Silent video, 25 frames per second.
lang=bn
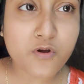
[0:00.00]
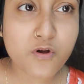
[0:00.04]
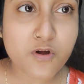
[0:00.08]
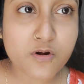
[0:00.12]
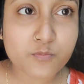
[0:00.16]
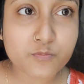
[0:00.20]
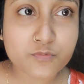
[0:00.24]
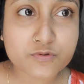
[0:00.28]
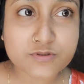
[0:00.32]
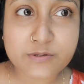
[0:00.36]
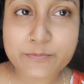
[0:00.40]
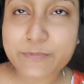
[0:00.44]

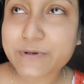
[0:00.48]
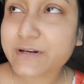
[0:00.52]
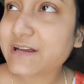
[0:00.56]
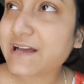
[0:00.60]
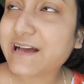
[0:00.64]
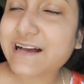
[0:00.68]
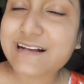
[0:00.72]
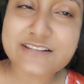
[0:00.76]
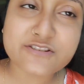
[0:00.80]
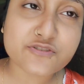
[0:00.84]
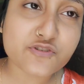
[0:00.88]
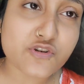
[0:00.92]
অলমোস্ট আমার
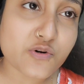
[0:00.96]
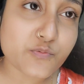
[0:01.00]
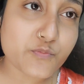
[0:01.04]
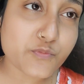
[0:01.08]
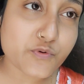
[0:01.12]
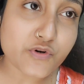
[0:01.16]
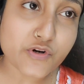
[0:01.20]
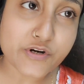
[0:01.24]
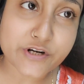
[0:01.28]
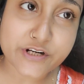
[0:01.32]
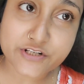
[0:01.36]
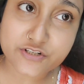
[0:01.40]
কাজকর্ম
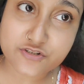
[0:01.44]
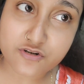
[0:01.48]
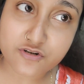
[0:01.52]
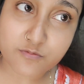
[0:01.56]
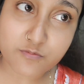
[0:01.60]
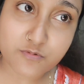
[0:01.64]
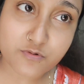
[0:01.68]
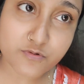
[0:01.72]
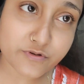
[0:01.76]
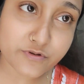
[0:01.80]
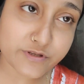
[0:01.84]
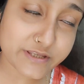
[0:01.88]
ঘরের
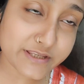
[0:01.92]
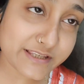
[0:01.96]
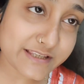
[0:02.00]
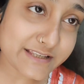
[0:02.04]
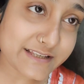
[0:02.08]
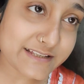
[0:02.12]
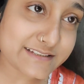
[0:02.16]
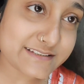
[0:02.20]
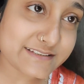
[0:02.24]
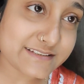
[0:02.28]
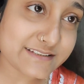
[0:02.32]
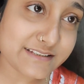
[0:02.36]
সব হয়েই
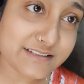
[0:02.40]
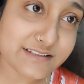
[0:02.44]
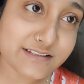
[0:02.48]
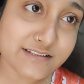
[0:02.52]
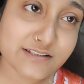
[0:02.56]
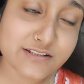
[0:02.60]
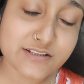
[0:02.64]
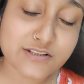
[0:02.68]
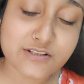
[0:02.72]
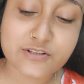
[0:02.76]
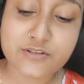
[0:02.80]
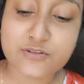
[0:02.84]
গেছে
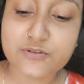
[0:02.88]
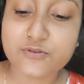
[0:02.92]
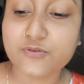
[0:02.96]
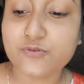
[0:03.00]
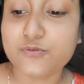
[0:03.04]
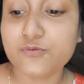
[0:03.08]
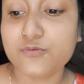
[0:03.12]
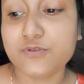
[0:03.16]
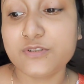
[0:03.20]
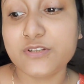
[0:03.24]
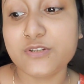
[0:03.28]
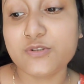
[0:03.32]

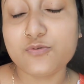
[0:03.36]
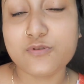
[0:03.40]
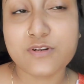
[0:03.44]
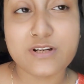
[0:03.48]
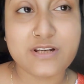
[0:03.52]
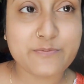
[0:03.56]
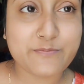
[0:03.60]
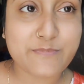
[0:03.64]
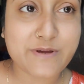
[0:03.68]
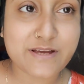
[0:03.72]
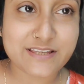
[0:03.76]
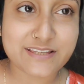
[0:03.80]

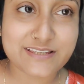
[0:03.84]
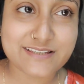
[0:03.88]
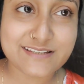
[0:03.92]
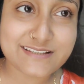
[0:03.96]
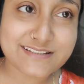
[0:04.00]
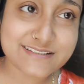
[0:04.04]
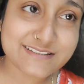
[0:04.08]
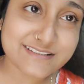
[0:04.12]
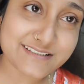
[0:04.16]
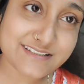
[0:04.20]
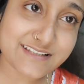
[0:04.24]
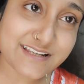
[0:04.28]
যেটুকানি বাকি
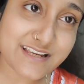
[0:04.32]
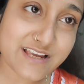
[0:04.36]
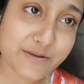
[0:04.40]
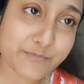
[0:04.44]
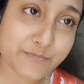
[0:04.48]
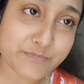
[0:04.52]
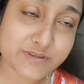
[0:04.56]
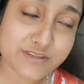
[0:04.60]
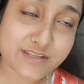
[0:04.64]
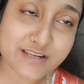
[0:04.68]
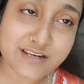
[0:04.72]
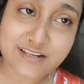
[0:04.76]
আছে
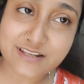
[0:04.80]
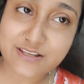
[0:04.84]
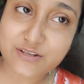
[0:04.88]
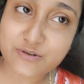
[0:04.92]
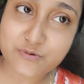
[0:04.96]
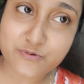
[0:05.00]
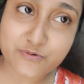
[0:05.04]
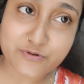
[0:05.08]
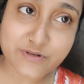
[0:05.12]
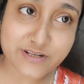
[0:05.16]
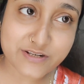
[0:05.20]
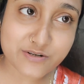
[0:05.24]
আমি তার
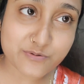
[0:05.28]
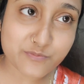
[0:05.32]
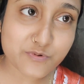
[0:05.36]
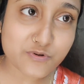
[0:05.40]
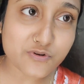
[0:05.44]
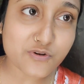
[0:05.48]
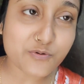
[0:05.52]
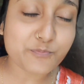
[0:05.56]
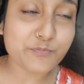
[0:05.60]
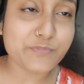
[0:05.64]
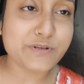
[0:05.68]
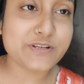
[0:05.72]
করে নেবো
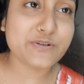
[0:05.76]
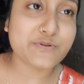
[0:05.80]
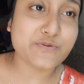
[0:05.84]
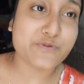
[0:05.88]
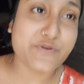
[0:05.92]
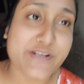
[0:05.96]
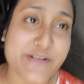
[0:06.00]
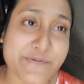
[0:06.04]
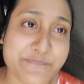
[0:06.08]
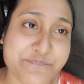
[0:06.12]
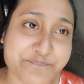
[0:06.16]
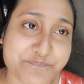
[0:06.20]
কমপ্লিট
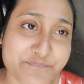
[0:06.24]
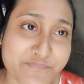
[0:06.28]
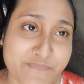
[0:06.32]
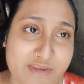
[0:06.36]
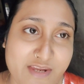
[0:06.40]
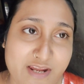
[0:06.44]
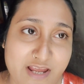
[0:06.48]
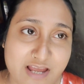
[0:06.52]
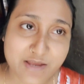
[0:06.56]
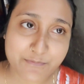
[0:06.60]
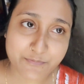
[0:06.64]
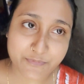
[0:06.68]
করে
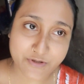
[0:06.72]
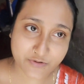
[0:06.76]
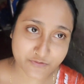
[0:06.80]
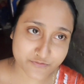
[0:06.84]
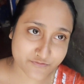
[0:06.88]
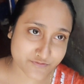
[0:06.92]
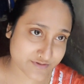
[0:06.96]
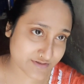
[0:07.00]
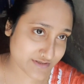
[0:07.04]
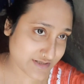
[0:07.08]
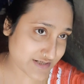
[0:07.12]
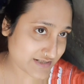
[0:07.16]
আমি
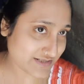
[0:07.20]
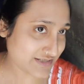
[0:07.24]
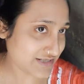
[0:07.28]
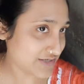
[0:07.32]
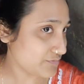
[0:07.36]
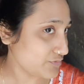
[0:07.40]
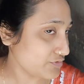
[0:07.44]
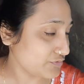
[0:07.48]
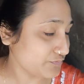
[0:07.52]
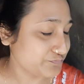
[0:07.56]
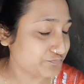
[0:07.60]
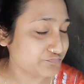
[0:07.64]
এখন স্নানে
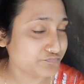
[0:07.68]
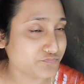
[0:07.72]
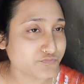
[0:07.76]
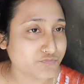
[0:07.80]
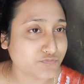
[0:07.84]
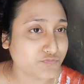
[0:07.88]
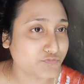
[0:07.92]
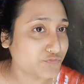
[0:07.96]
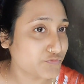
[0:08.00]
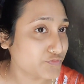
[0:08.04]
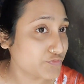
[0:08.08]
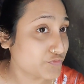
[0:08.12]
যাব
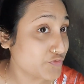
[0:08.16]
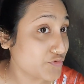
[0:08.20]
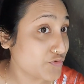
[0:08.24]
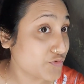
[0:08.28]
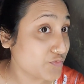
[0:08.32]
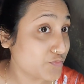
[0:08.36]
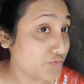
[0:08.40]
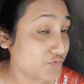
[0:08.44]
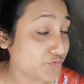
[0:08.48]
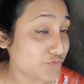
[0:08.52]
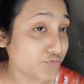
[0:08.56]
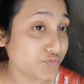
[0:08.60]
তো
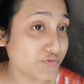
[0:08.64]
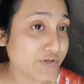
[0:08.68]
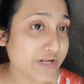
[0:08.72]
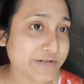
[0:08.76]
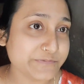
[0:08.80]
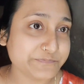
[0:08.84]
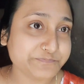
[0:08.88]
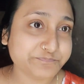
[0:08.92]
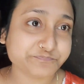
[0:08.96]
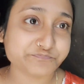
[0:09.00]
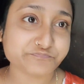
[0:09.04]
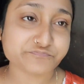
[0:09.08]
বন্ধুরা
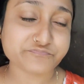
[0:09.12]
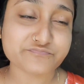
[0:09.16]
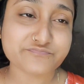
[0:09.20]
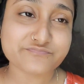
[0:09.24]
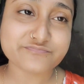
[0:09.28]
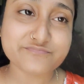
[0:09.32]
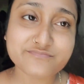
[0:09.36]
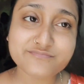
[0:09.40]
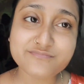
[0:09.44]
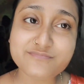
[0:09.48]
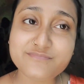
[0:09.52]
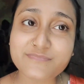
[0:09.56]

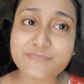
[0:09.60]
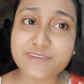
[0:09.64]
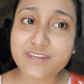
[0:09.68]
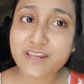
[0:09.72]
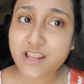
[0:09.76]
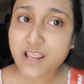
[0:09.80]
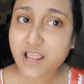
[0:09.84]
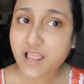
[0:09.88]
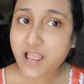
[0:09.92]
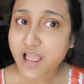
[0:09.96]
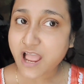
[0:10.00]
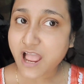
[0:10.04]

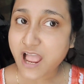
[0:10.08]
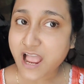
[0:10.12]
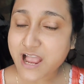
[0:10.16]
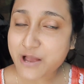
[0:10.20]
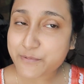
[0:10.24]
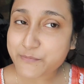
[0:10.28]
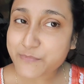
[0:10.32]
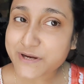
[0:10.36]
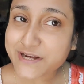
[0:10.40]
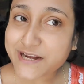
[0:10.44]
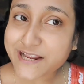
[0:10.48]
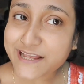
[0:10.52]

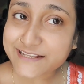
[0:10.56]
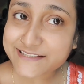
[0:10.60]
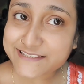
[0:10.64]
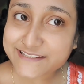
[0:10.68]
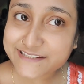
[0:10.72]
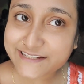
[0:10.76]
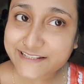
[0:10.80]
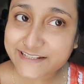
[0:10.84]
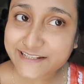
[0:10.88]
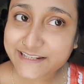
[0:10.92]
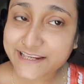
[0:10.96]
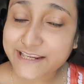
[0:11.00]
আমার
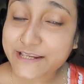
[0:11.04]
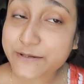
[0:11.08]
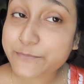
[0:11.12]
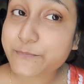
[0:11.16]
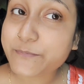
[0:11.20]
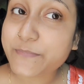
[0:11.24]
আজকে এই